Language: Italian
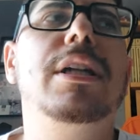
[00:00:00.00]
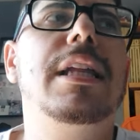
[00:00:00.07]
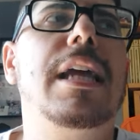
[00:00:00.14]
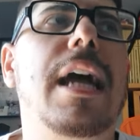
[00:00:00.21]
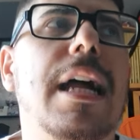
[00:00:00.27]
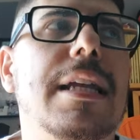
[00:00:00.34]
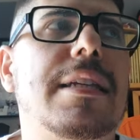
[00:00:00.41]

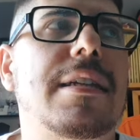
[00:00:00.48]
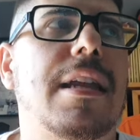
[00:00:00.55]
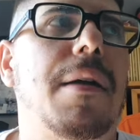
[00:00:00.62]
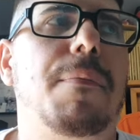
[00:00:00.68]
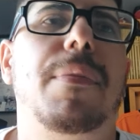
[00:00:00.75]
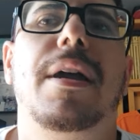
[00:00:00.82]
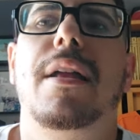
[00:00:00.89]
ideale
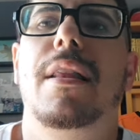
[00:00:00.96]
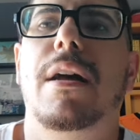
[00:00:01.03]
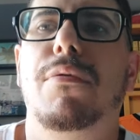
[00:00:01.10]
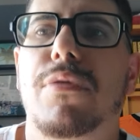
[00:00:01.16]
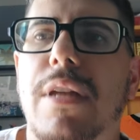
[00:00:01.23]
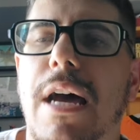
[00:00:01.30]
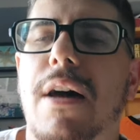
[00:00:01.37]
sarebbe
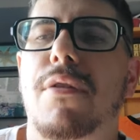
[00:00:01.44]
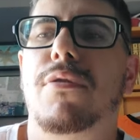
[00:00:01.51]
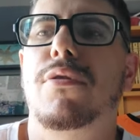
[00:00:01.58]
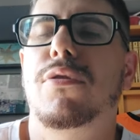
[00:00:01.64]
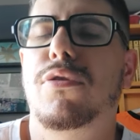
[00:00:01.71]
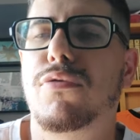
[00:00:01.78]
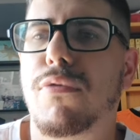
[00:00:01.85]

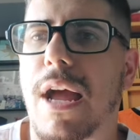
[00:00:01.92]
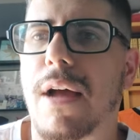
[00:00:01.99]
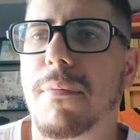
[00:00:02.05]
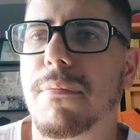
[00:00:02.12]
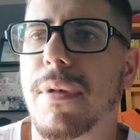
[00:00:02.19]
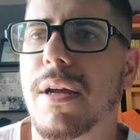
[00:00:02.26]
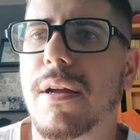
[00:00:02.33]
Lautaro,
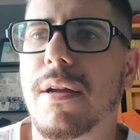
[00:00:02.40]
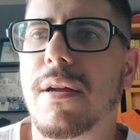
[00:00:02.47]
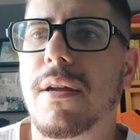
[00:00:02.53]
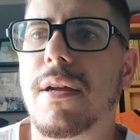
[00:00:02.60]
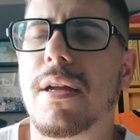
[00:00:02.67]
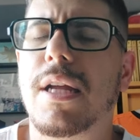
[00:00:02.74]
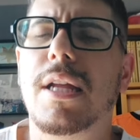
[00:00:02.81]
Turam,
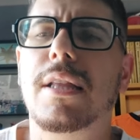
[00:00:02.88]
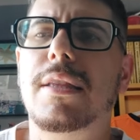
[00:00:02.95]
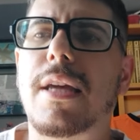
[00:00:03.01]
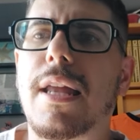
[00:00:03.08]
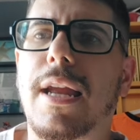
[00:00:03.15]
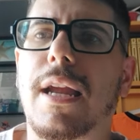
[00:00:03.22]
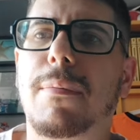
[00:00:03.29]

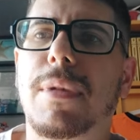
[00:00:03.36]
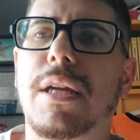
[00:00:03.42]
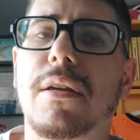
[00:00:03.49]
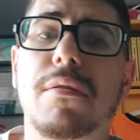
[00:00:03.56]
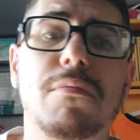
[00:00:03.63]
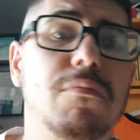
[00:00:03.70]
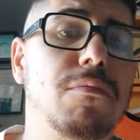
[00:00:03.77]
Taremi,
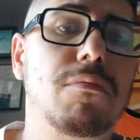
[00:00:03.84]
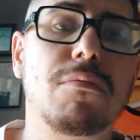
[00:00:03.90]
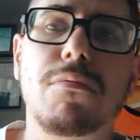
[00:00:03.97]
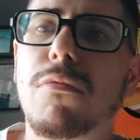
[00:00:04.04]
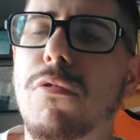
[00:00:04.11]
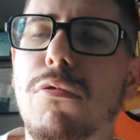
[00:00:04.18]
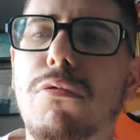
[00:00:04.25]

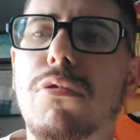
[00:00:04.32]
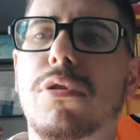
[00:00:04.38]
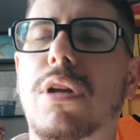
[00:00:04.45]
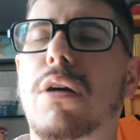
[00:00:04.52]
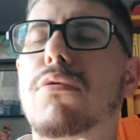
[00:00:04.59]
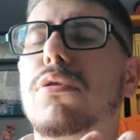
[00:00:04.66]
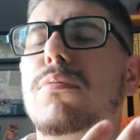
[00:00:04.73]
uno
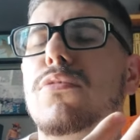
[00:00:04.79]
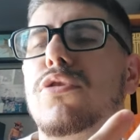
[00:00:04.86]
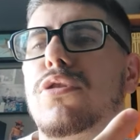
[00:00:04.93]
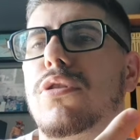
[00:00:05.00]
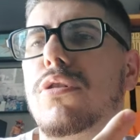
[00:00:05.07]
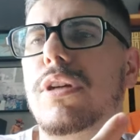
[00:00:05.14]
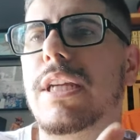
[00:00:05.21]
tra
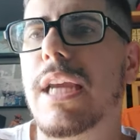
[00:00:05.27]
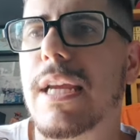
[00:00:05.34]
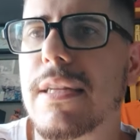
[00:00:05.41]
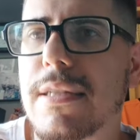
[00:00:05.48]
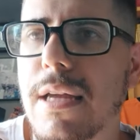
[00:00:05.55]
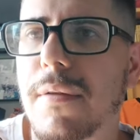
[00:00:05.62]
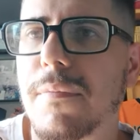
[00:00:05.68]
Gudmundsson o
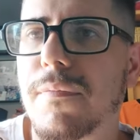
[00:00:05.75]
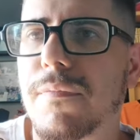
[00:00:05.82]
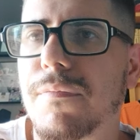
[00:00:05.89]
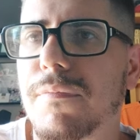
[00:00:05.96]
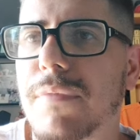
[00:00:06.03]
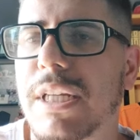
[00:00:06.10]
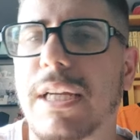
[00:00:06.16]
Chiesa,
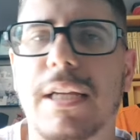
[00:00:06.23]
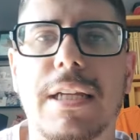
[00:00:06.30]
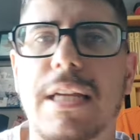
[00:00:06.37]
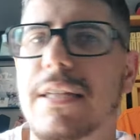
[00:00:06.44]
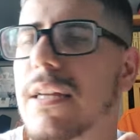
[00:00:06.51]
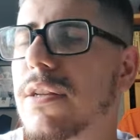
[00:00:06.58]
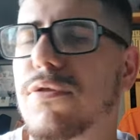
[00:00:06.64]
perché
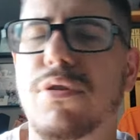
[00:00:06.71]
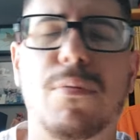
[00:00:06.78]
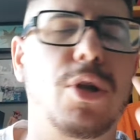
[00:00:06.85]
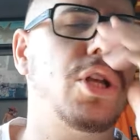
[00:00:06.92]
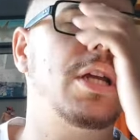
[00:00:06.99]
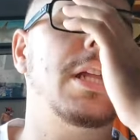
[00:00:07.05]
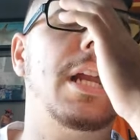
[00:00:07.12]
Chiesa nessuno me
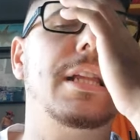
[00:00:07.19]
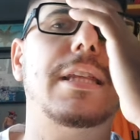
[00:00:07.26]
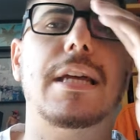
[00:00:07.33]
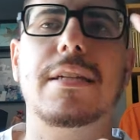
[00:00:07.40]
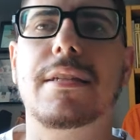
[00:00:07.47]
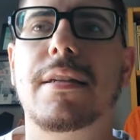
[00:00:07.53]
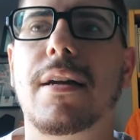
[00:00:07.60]
lo toglie dalla
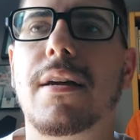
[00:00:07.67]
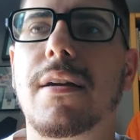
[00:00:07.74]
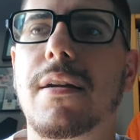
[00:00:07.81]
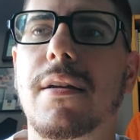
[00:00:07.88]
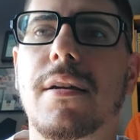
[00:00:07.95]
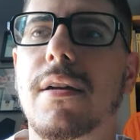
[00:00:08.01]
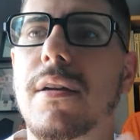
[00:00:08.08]
testa,
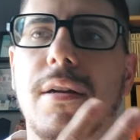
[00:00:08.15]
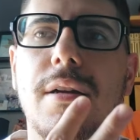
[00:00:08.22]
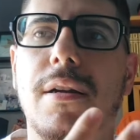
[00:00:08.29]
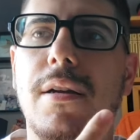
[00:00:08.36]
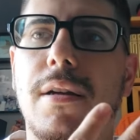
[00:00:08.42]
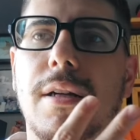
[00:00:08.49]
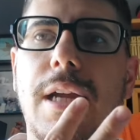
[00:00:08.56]

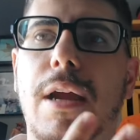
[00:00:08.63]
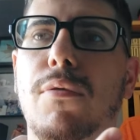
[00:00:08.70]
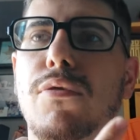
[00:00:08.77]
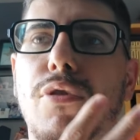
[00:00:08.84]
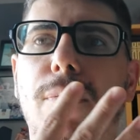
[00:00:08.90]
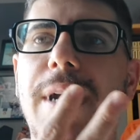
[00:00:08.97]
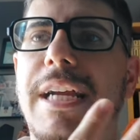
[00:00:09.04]
che è
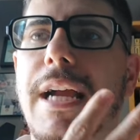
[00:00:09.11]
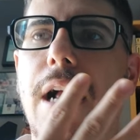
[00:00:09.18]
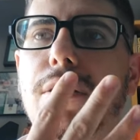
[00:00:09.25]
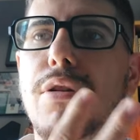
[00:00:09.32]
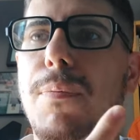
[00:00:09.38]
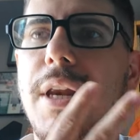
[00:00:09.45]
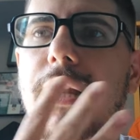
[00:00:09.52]
un nome
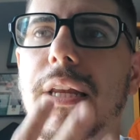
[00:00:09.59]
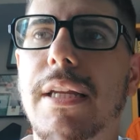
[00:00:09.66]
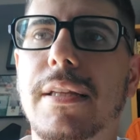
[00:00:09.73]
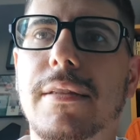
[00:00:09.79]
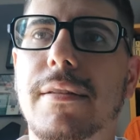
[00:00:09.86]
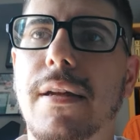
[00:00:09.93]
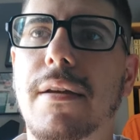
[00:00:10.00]
caldo per
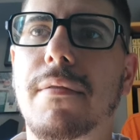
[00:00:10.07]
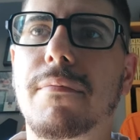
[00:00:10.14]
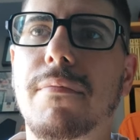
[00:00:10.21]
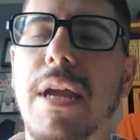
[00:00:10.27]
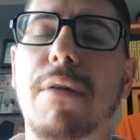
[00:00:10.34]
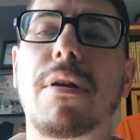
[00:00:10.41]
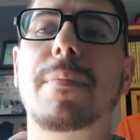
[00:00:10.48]
l'Inter,
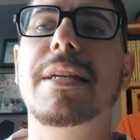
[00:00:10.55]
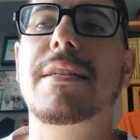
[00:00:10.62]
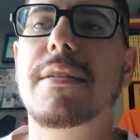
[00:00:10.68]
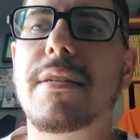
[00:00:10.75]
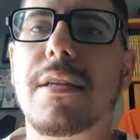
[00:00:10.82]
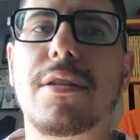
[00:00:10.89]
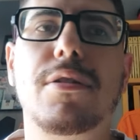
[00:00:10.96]
è una mia
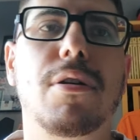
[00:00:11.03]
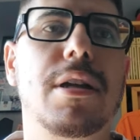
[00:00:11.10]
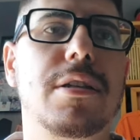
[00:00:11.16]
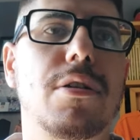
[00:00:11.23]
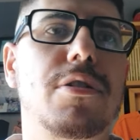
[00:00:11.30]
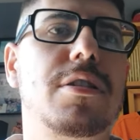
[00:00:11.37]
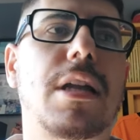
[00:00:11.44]
sensazione,
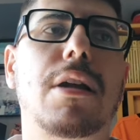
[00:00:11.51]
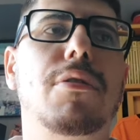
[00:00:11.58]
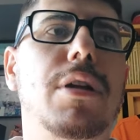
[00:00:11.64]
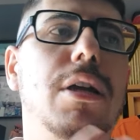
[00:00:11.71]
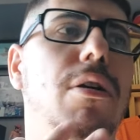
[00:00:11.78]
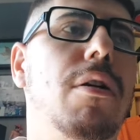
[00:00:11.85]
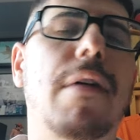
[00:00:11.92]
sarò strano
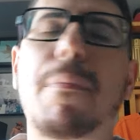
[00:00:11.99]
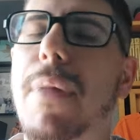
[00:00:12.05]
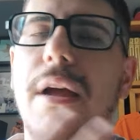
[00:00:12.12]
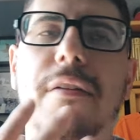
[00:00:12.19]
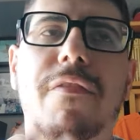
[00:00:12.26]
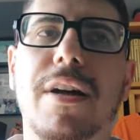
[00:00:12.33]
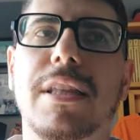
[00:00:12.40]
io,
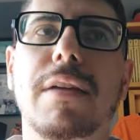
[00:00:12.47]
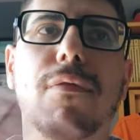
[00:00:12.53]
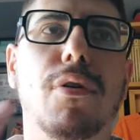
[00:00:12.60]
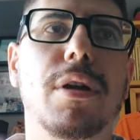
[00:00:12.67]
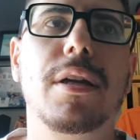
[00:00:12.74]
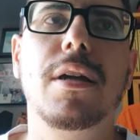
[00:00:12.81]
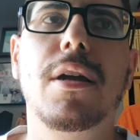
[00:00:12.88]
vabbè, fate
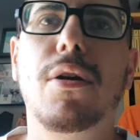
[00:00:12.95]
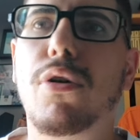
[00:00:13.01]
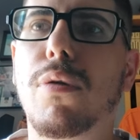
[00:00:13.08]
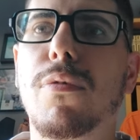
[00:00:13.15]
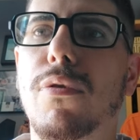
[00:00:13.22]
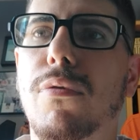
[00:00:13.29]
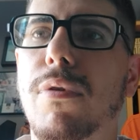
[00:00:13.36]
voi.
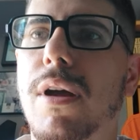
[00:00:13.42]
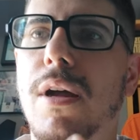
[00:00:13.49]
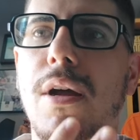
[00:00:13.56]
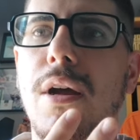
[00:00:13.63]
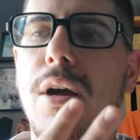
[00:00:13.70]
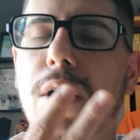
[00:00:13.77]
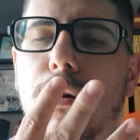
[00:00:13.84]
Comunque,
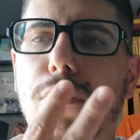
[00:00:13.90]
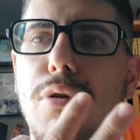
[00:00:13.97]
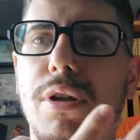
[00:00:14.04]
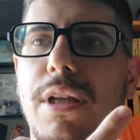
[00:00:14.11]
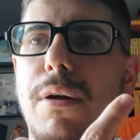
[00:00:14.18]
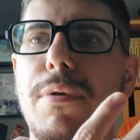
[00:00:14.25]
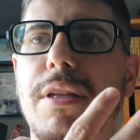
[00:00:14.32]

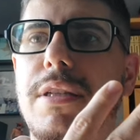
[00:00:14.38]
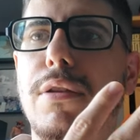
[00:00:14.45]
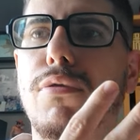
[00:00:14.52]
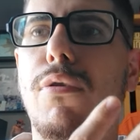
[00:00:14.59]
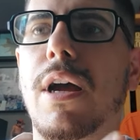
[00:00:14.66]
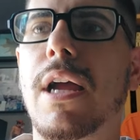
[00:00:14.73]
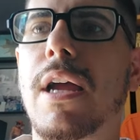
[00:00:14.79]
uno tra questi
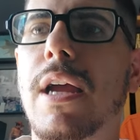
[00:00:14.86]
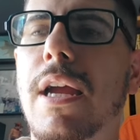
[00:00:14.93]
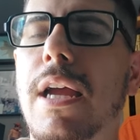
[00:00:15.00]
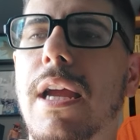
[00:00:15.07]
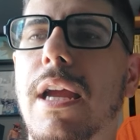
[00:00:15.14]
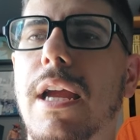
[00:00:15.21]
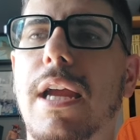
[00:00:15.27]
due
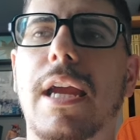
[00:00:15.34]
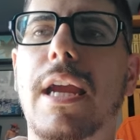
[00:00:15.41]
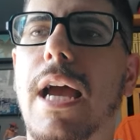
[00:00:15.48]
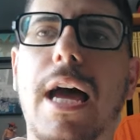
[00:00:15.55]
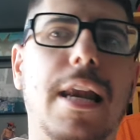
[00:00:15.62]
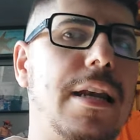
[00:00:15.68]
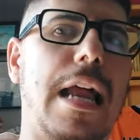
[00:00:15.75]
e
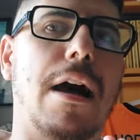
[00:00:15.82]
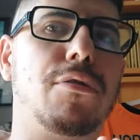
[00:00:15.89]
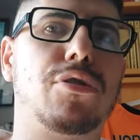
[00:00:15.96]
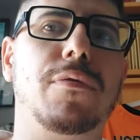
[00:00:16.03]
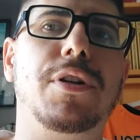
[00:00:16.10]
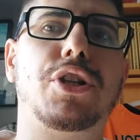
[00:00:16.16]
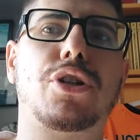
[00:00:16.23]

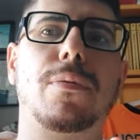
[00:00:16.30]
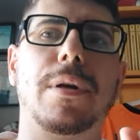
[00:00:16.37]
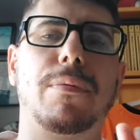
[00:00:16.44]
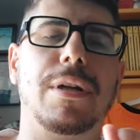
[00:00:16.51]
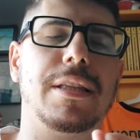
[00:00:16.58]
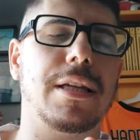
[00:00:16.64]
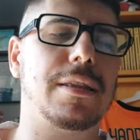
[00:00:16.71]
Arnautovic come
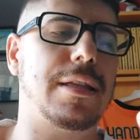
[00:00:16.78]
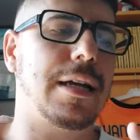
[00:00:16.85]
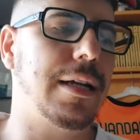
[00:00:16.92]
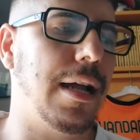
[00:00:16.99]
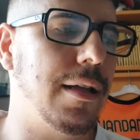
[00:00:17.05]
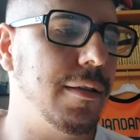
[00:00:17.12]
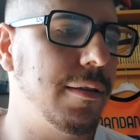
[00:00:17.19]
quinto
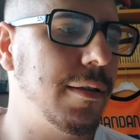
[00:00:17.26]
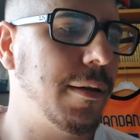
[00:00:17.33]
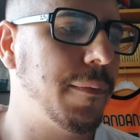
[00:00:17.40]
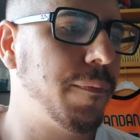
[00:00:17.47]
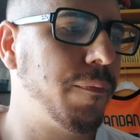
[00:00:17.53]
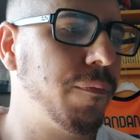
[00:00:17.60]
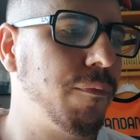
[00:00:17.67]
attaccante.
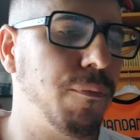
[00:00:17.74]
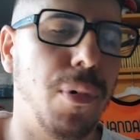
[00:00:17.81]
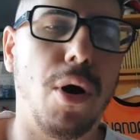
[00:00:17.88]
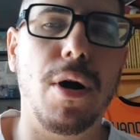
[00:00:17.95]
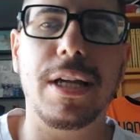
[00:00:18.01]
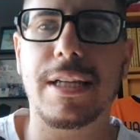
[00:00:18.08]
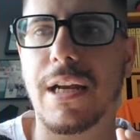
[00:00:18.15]

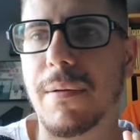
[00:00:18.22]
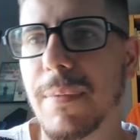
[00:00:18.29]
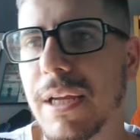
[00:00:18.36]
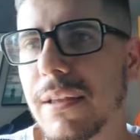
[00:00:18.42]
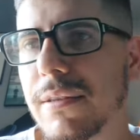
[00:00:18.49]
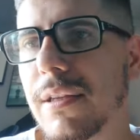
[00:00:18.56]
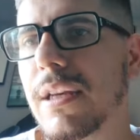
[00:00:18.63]
Poi
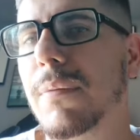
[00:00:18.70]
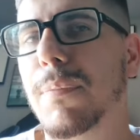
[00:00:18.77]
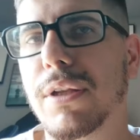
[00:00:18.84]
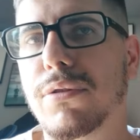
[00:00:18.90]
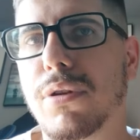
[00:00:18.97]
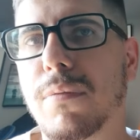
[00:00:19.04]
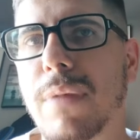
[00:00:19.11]
chiaramente,
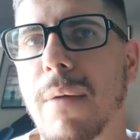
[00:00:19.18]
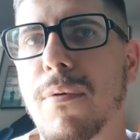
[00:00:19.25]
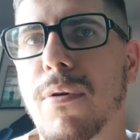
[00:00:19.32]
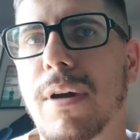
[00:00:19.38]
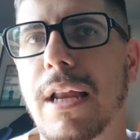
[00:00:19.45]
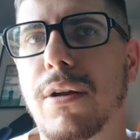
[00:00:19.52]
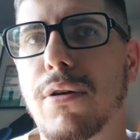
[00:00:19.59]
ripeto,
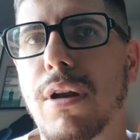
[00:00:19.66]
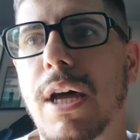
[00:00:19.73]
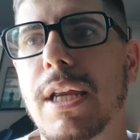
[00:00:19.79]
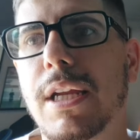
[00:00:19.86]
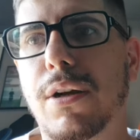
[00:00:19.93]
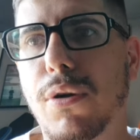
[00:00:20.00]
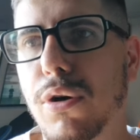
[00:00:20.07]
dobbiamo
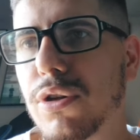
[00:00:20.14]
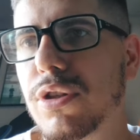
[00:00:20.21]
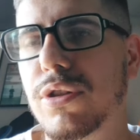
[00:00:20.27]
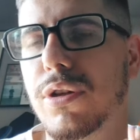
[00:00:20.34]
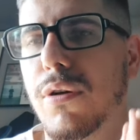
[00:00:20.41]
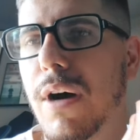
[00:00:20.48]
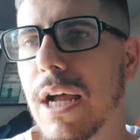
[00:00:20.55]
calcolare i
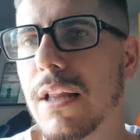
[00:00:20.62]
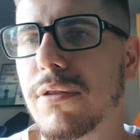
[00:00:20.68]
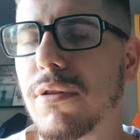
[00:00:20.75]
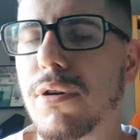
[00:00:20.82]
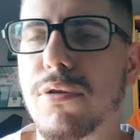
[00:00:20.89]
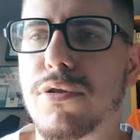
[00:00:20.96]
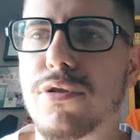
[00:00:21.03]
costi o
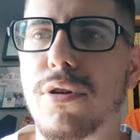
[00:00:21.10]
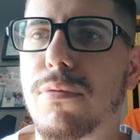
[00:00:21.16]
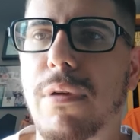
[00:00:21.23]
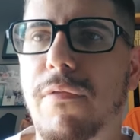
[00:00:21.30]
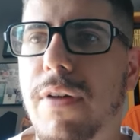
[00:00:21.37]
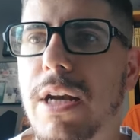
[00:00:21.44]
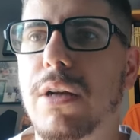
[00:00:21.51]
altro, io non sono
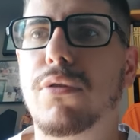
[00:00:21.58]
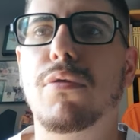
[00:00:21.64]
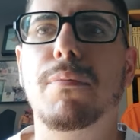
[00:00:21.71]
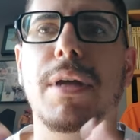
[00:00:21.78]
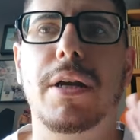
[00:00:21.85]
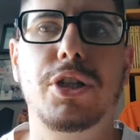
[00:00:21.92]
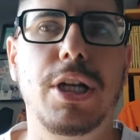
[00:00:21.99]
qui a fare il
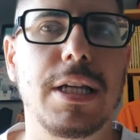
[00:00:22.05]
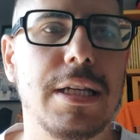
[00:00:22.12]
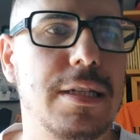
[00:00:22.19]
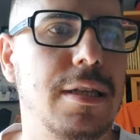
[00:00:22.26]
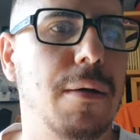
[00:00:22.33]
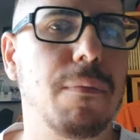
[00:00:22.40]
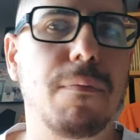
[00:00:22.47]

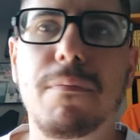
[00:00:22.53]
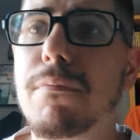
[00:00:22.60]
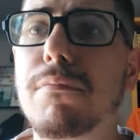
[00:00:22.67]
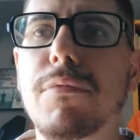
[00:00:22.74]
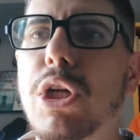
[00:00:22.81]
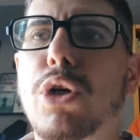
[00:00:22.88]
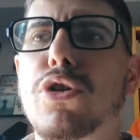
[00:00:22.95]
commercialista.
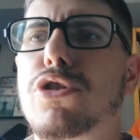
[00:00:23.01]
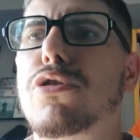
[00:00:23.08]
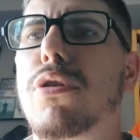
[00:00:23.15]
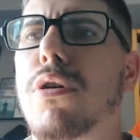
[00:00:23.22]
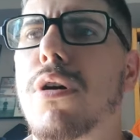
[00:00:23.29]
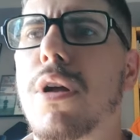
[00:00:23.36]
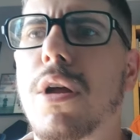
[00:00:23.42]
Dico
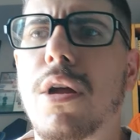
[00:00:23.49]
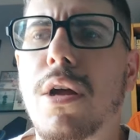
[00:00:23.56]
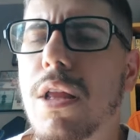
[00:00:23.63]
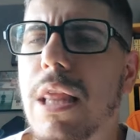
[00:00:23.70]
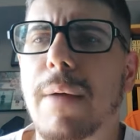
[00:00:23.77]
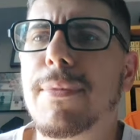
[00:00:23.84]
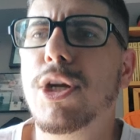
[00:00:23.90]
solo
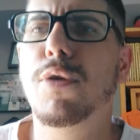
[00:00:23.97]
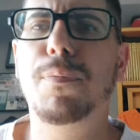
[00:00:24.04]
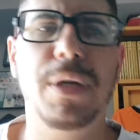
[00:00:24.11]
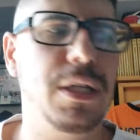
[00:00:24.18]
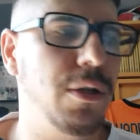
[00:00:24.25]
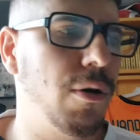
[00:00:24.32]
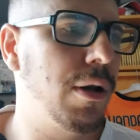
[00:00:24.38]
la mia
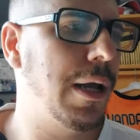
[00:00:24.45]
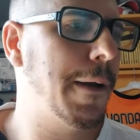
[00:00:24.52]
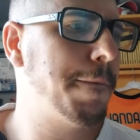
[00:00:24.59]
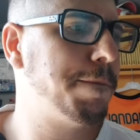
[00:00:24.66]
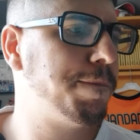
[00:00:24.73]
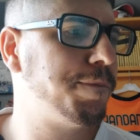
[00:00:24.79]
opinione.